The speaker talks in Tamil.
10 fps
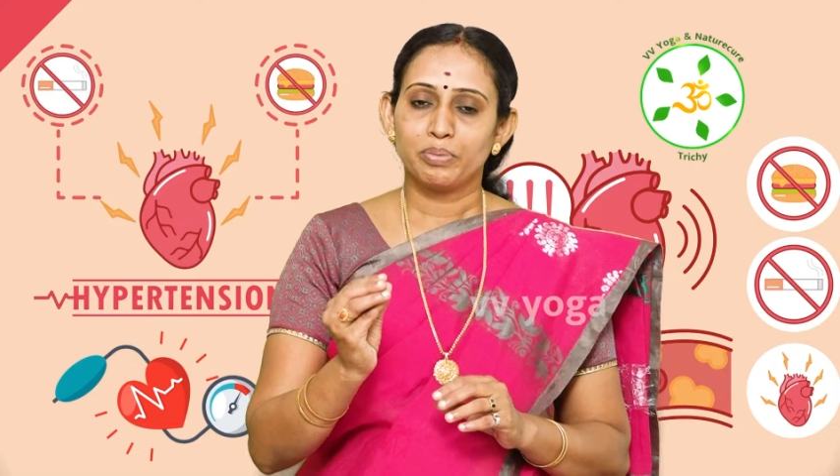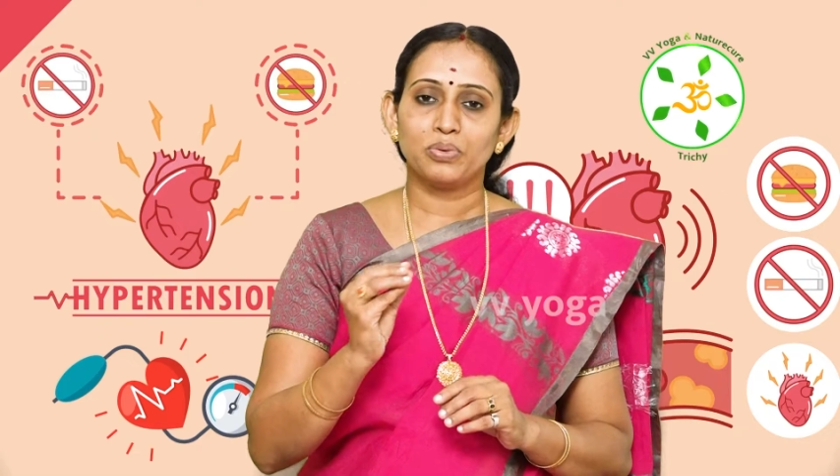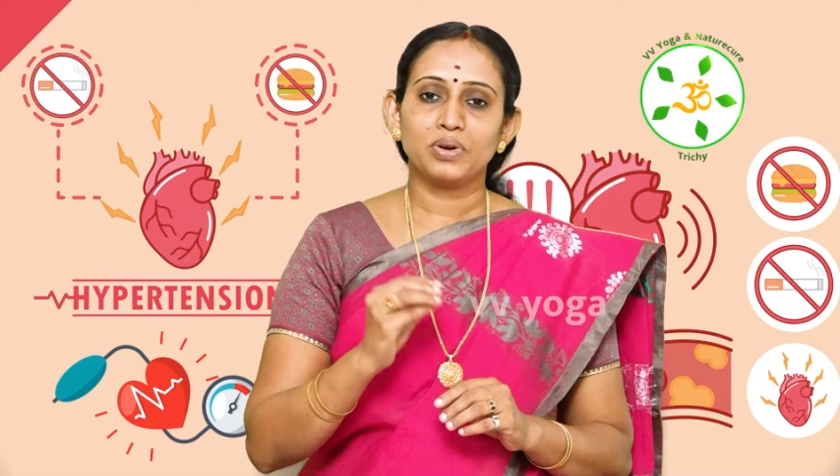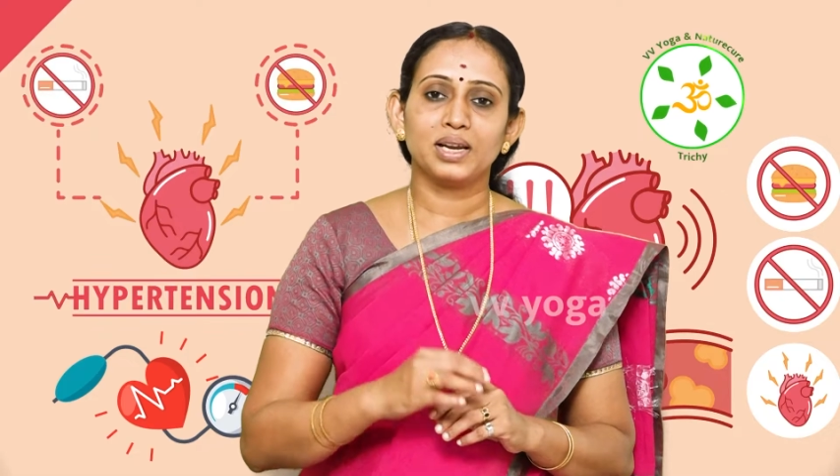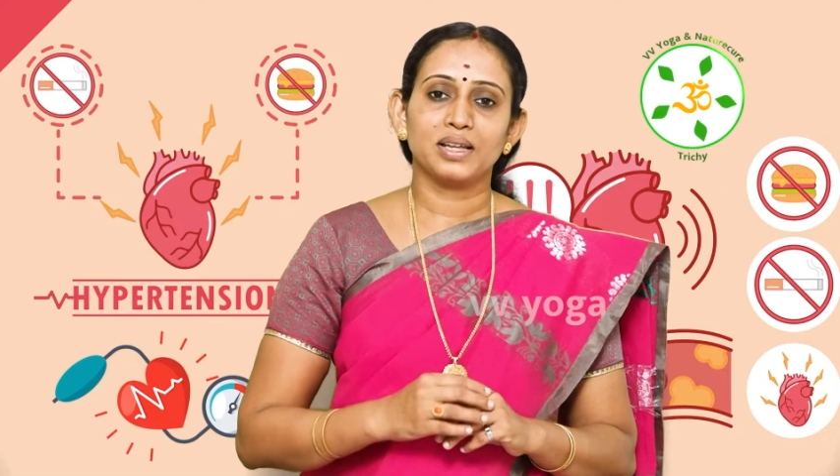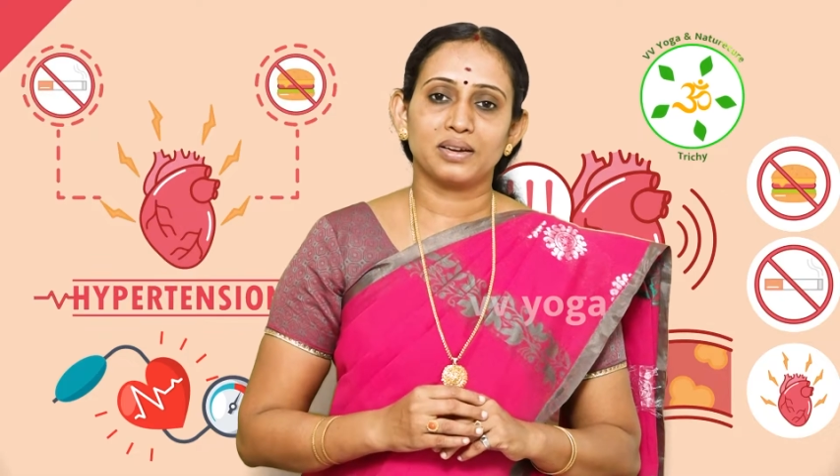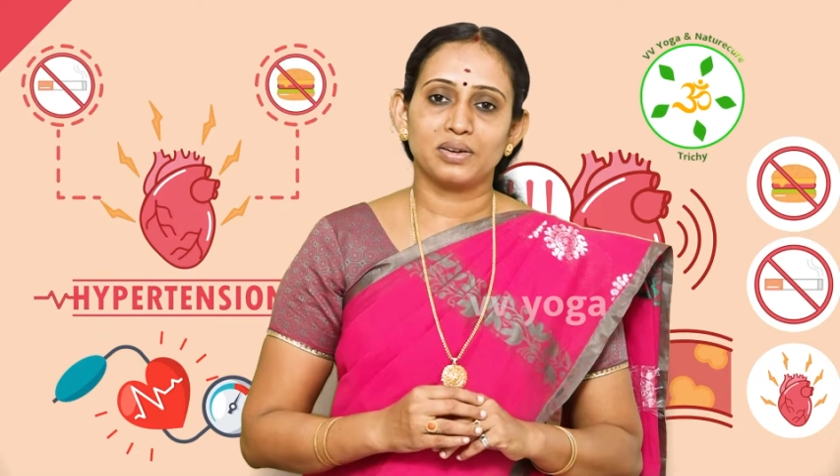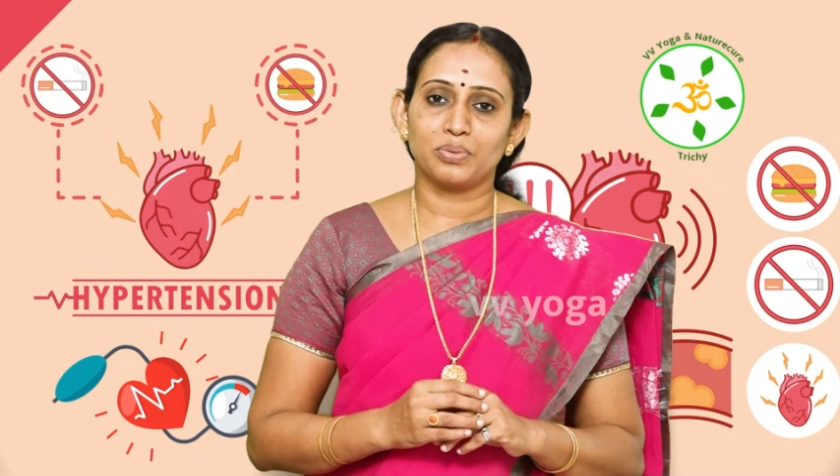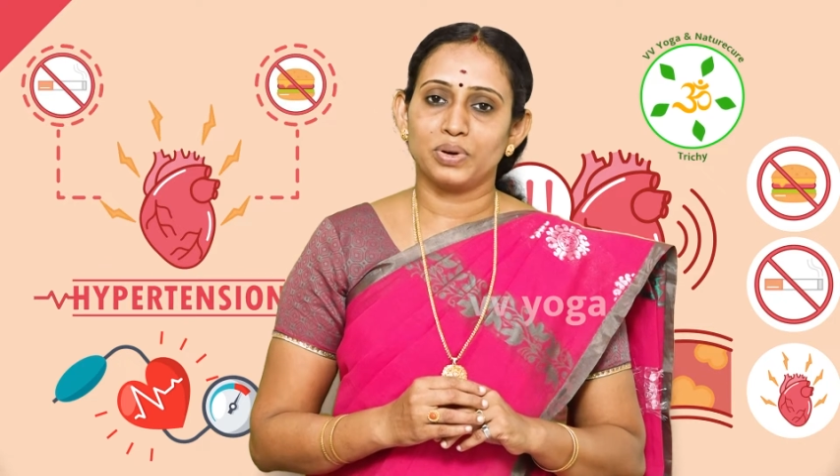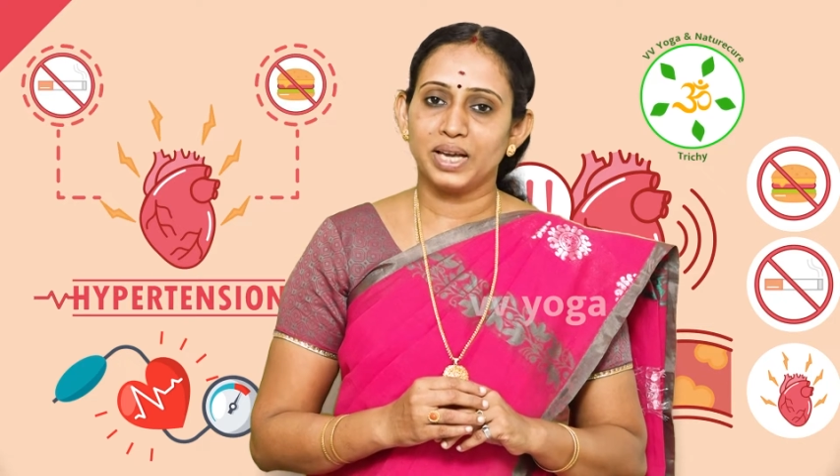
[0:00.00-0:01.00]
பூண்டில்
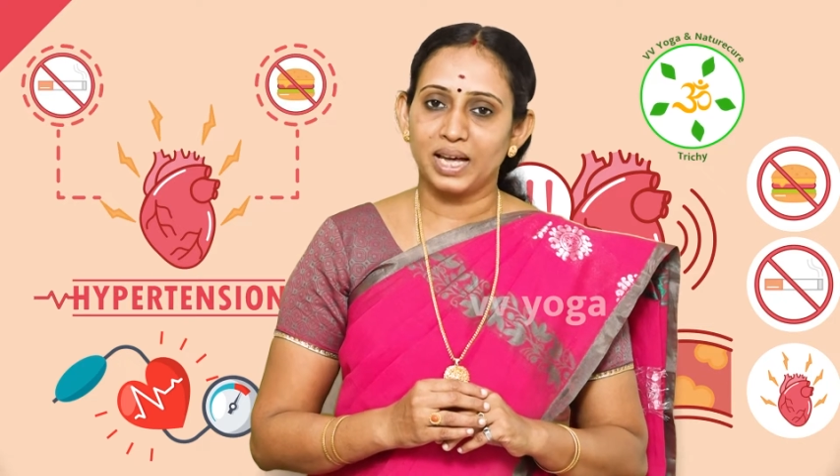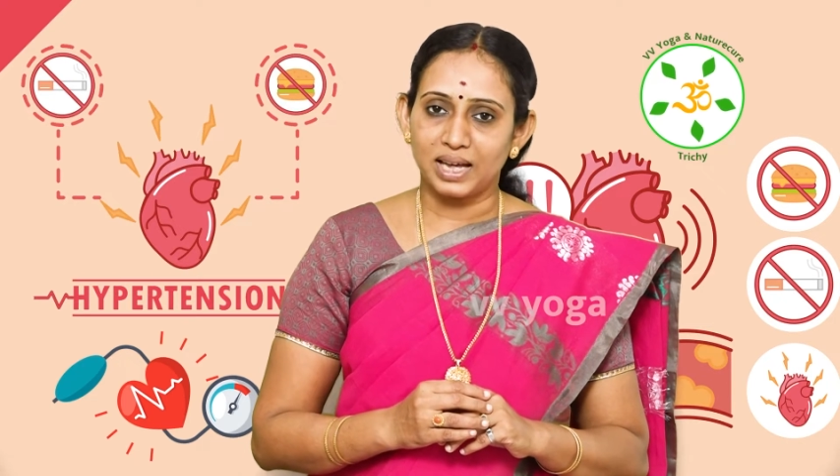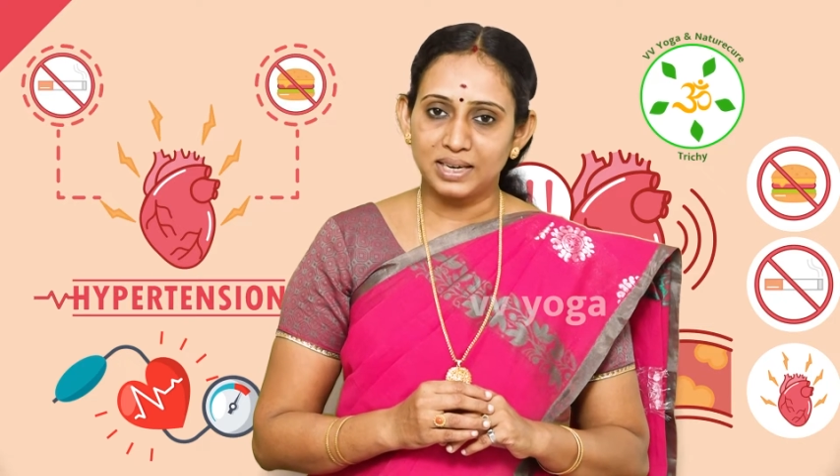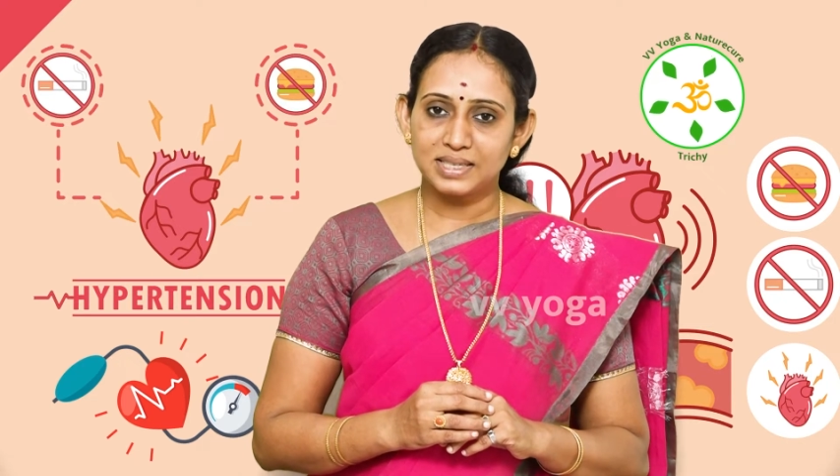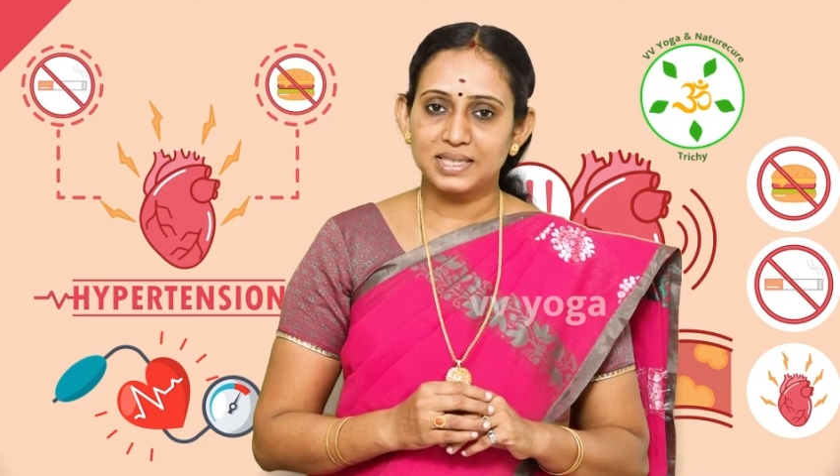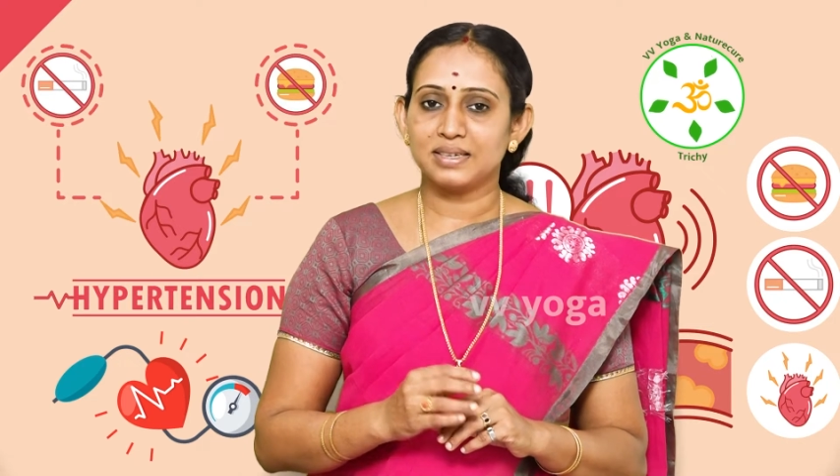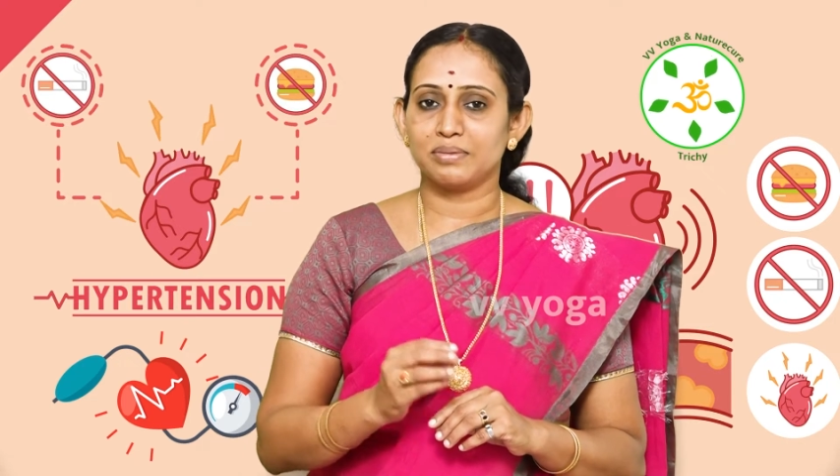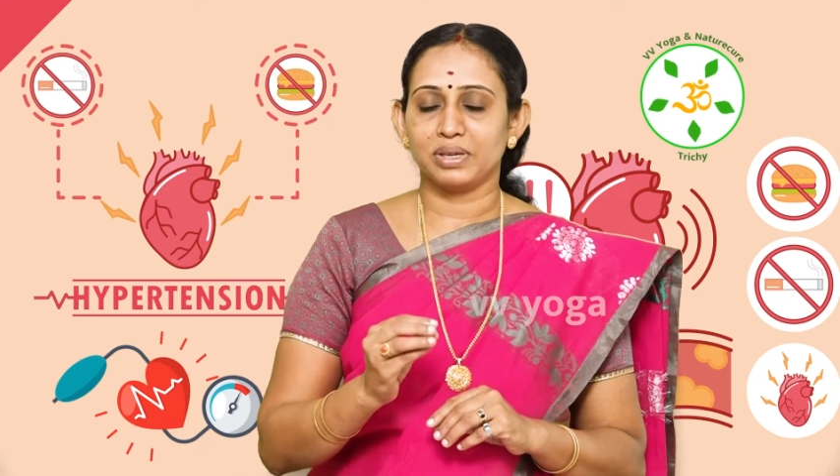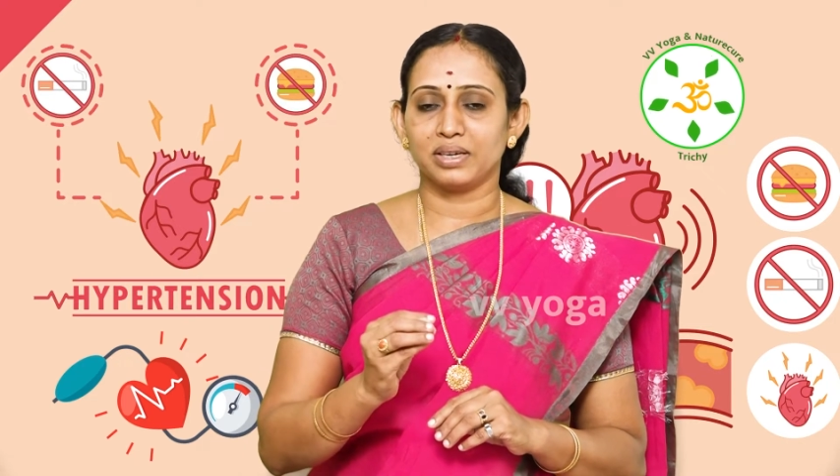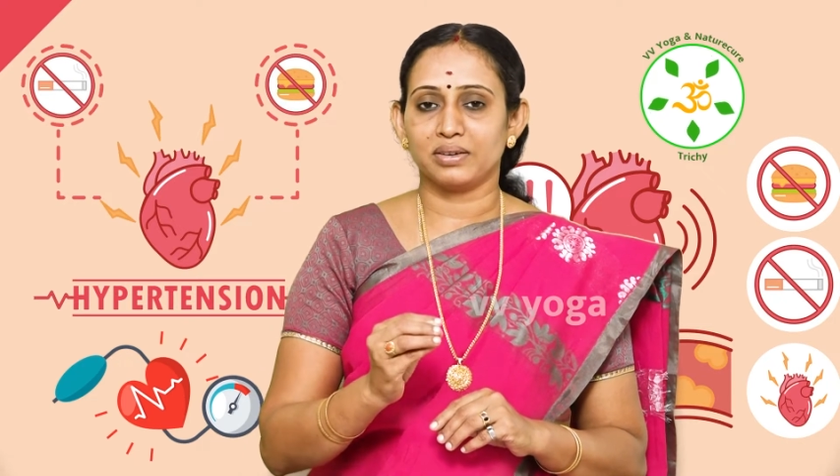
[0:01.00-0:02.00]
இருக்கக்கூடிய ஆலிசன்
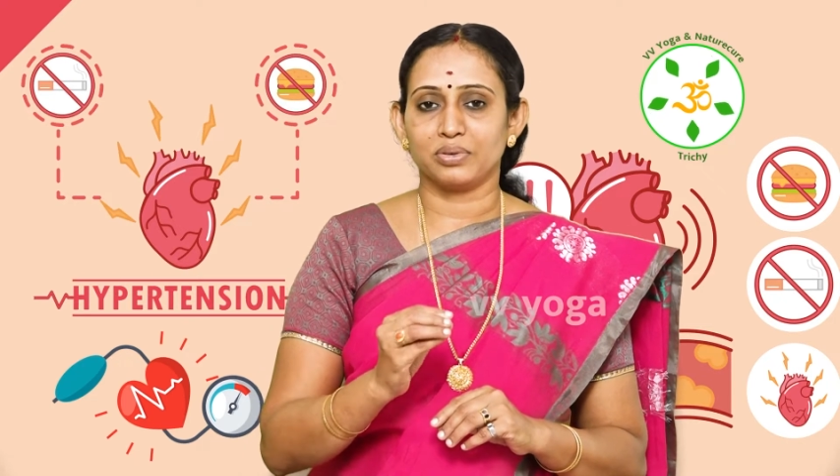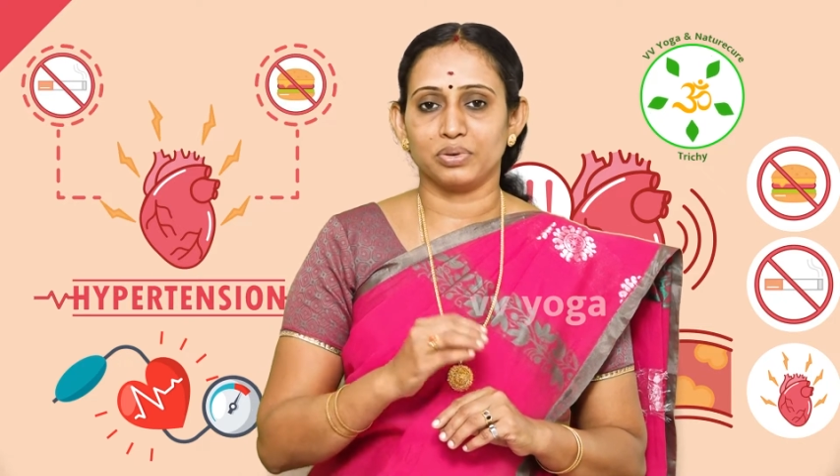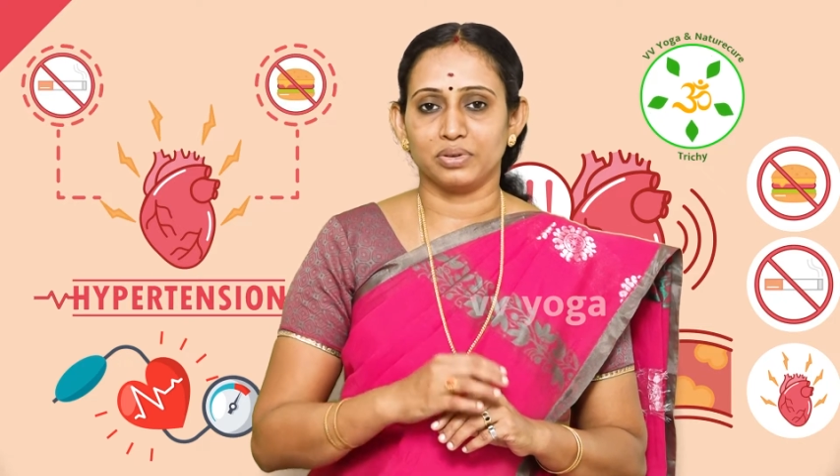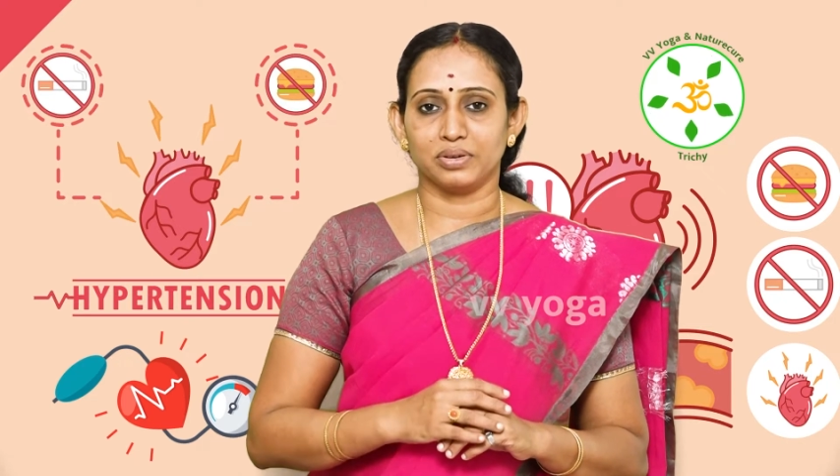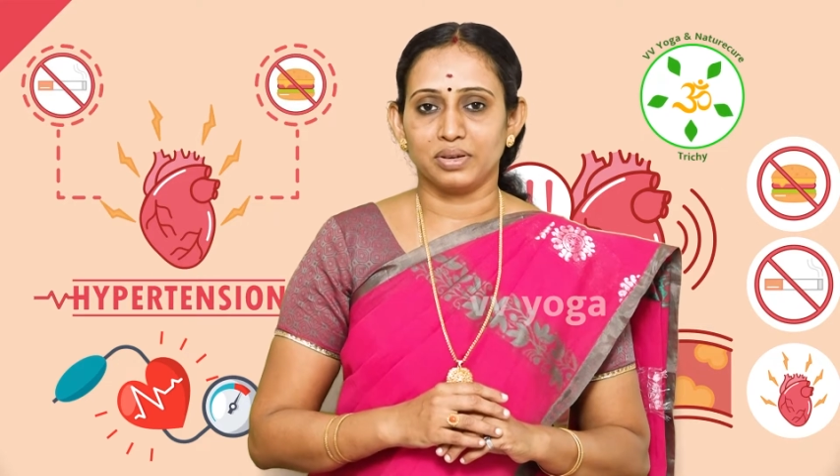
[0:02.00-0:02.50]
அப்படிங்கிற ஒரு